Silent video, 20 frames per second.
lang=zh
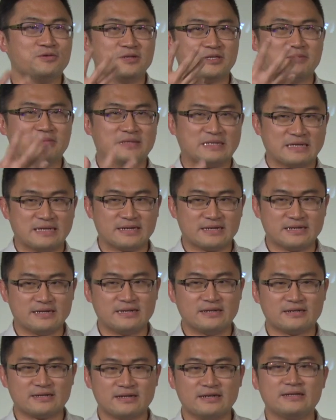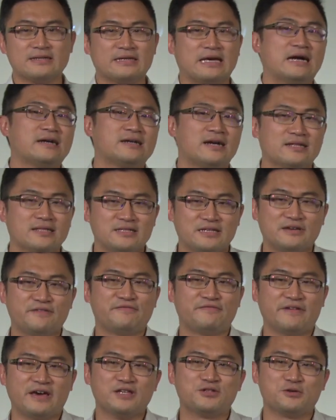说，为什么这个歌跟刚刚那些
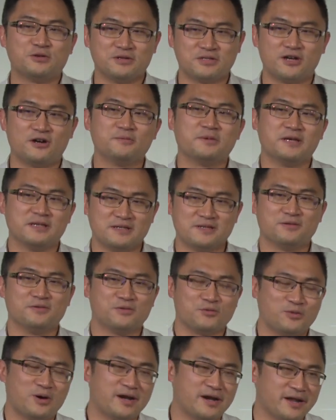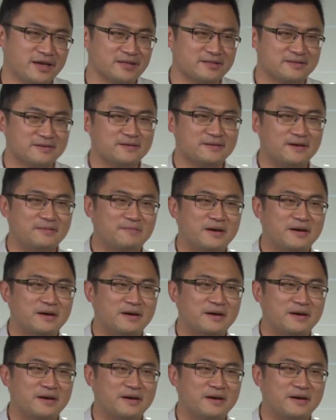非洲的照片是有关联的？